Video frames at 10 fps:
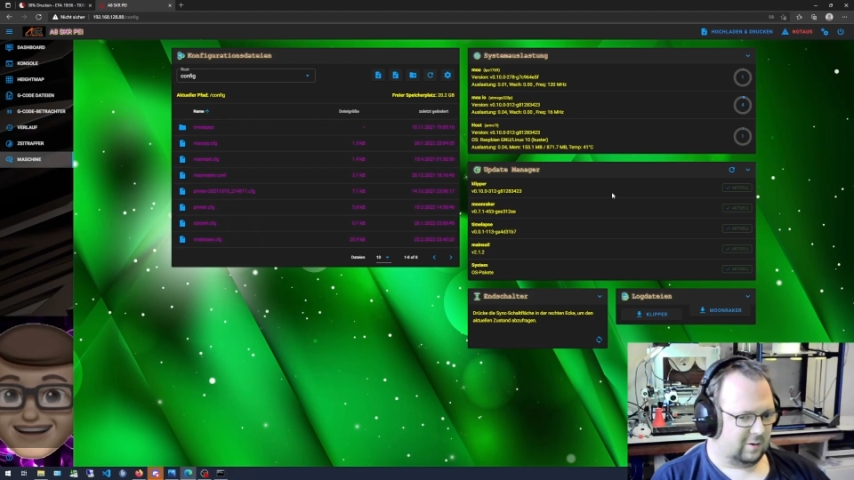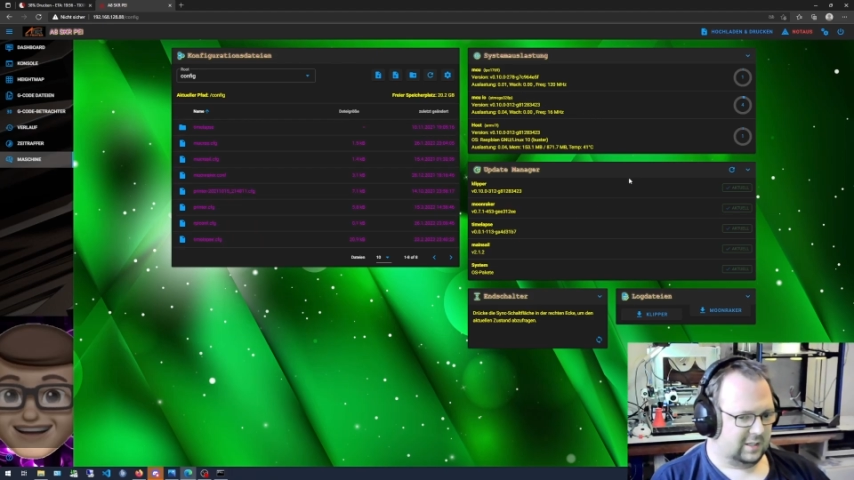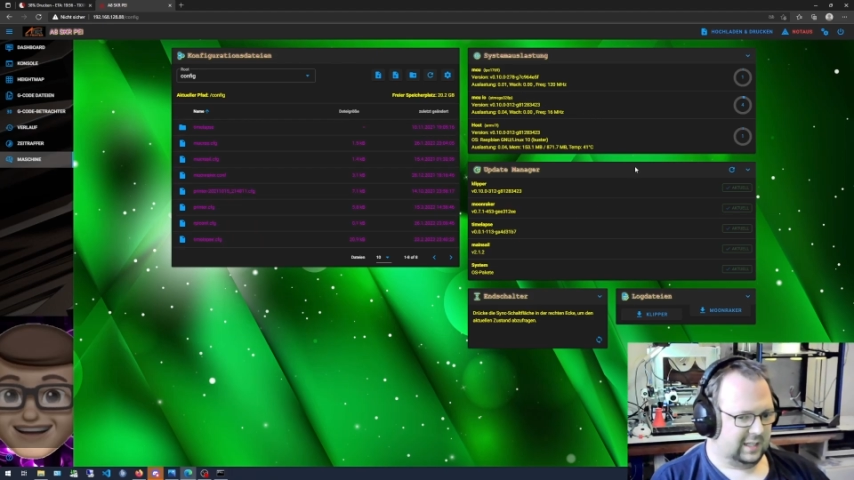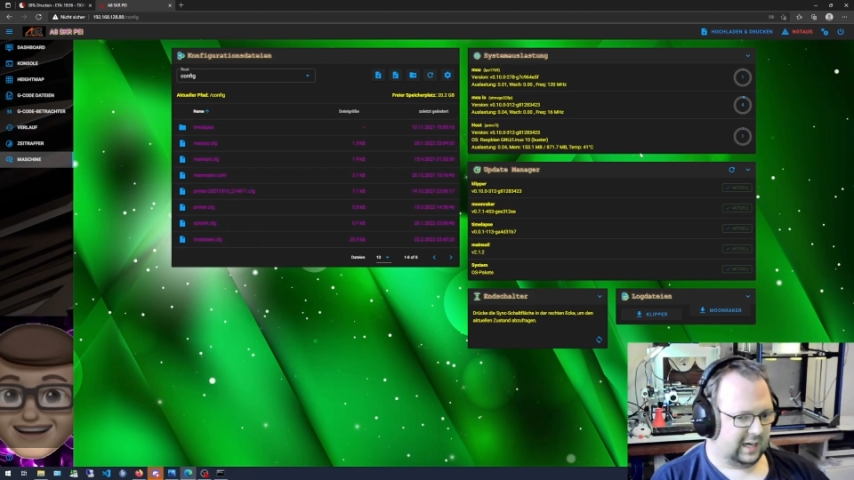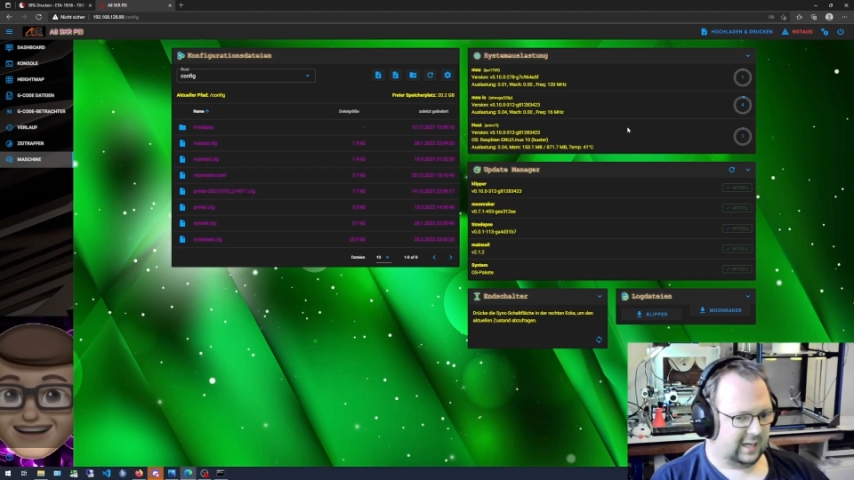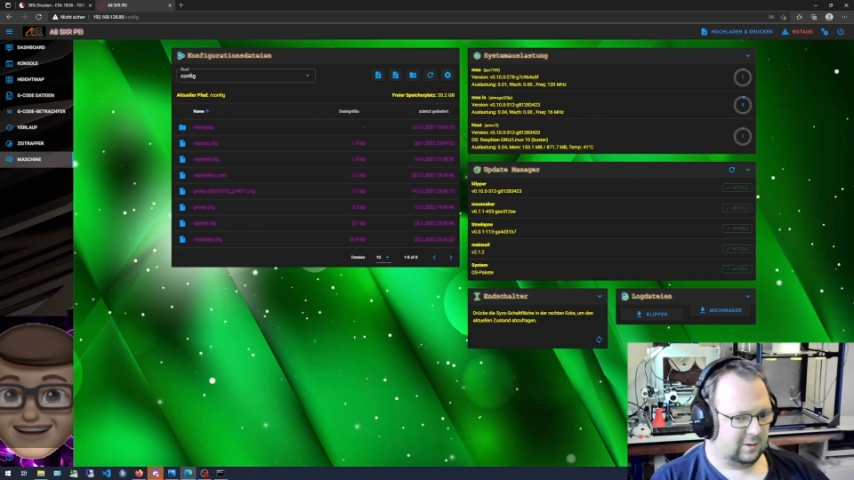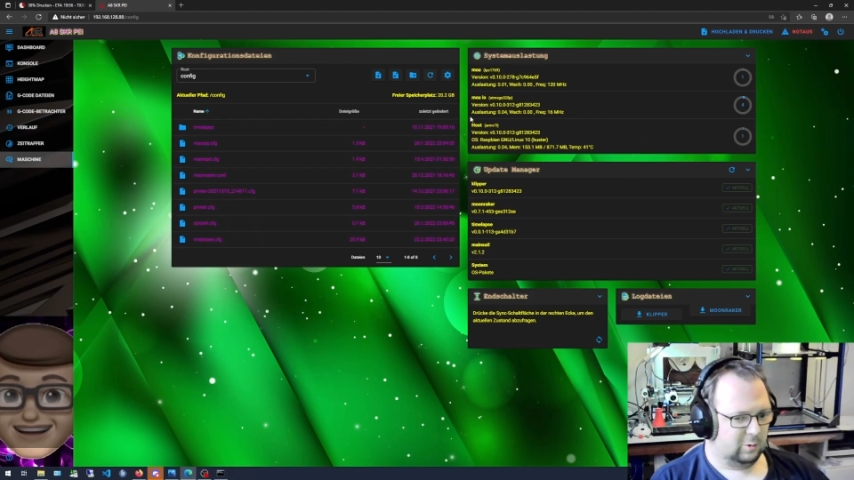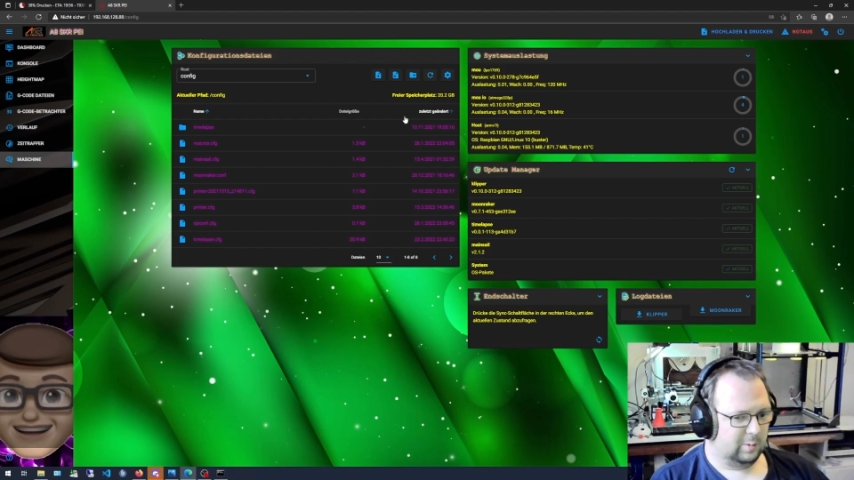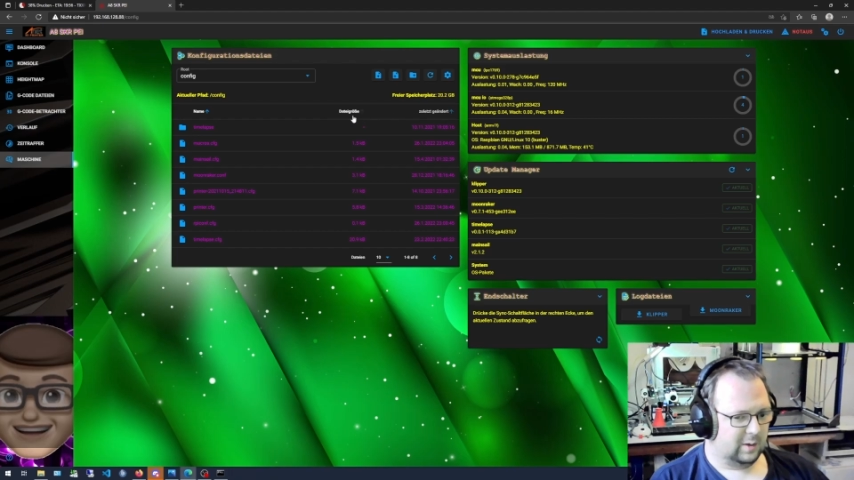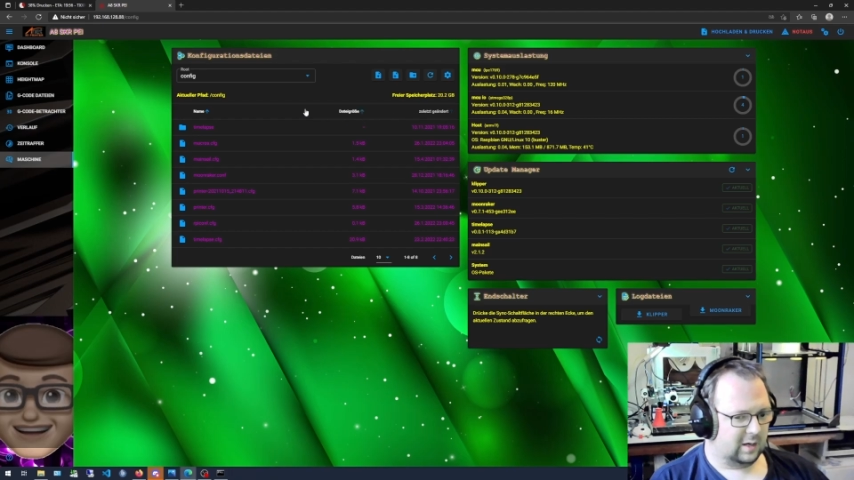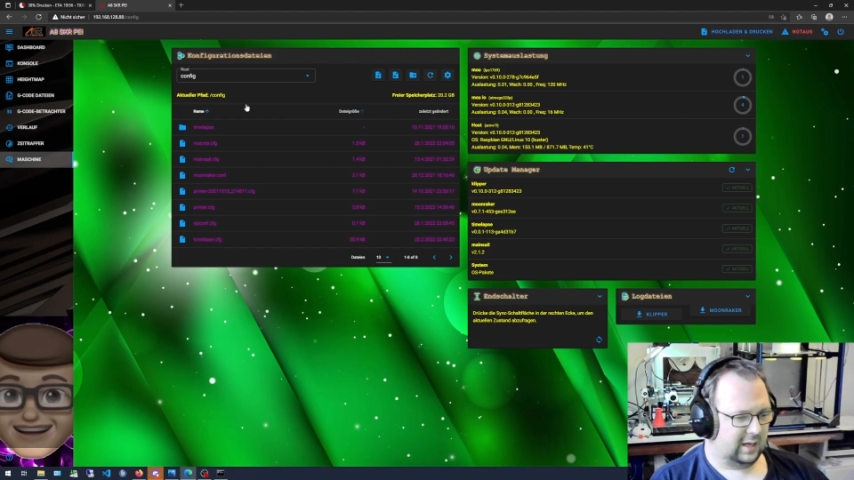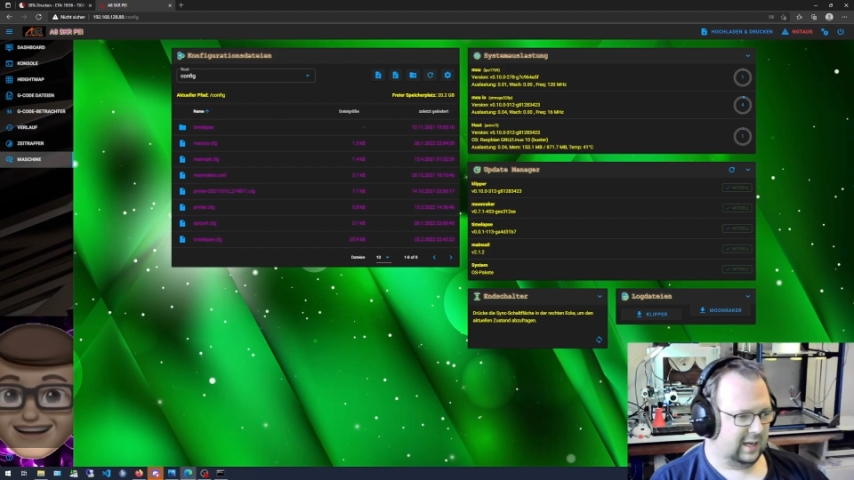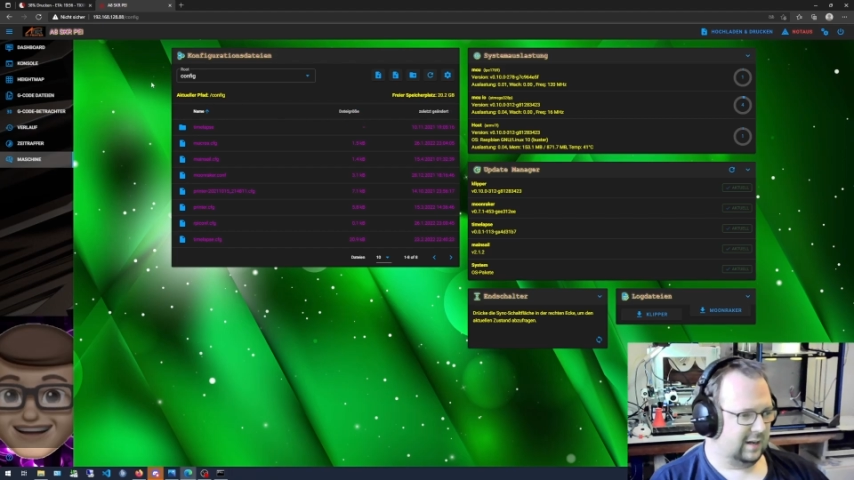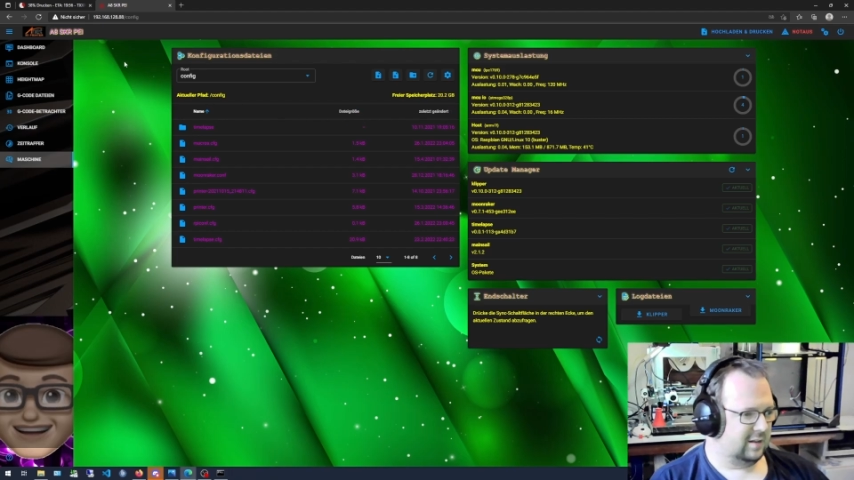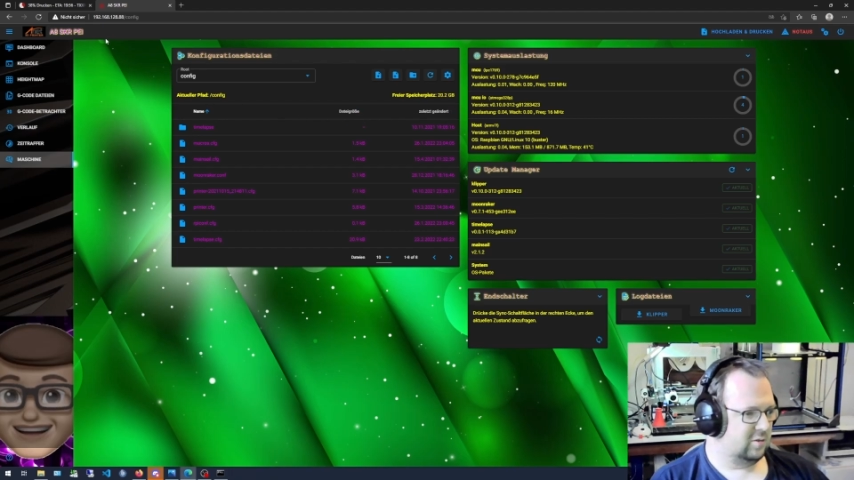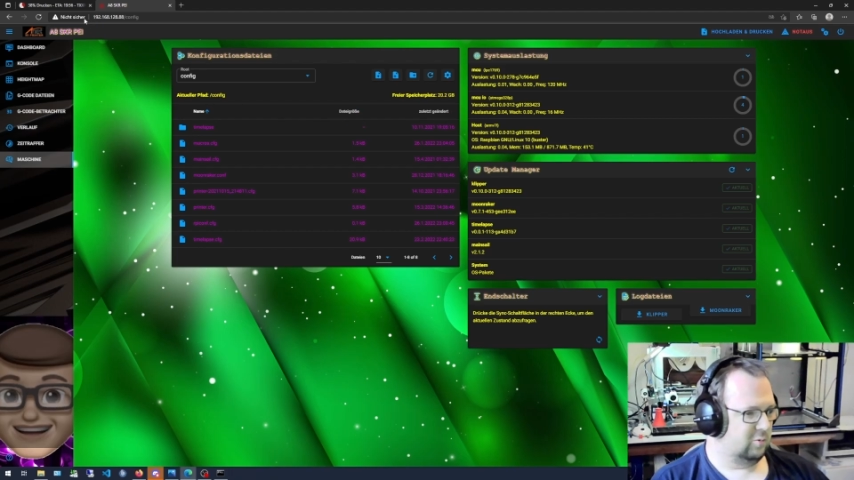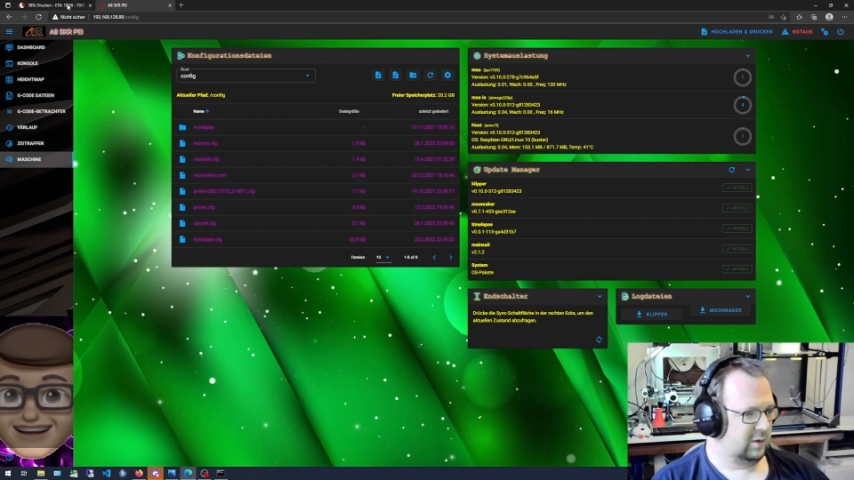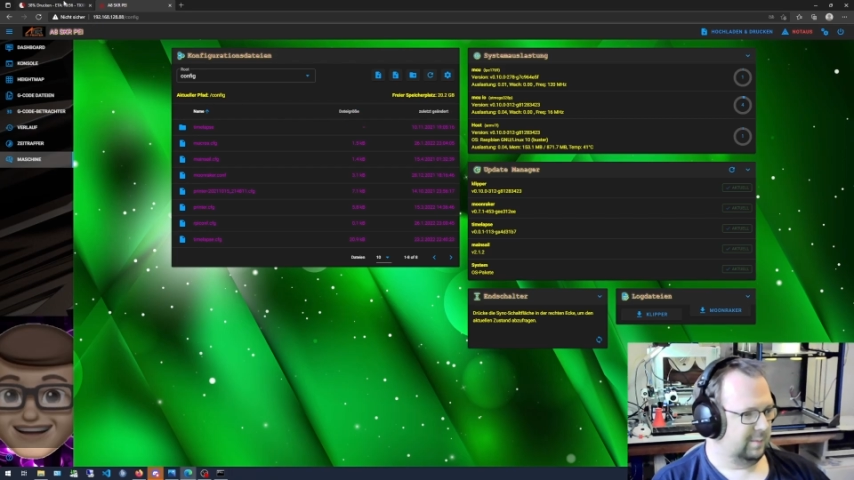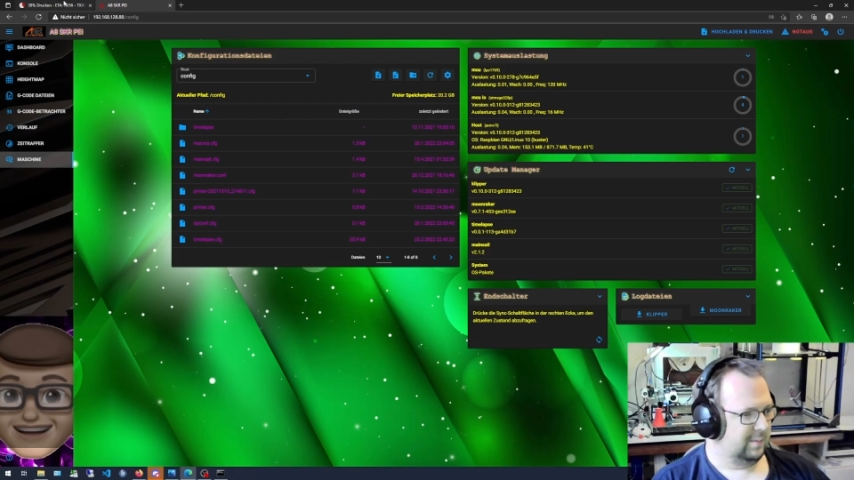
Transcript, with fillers: direkt übergehen zu dem